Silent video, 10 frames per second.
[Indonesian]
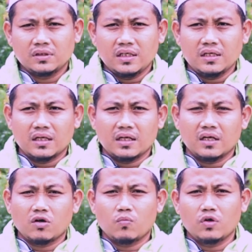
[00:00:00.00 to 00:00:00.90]
Ini
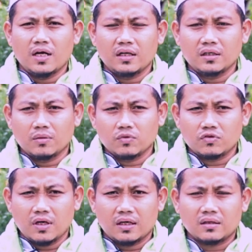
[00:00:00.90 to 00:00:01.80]
adalah kemuliaan yang
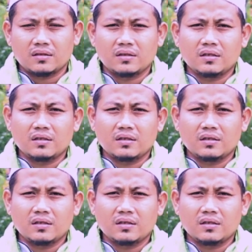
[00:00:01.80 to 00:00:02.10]
besar.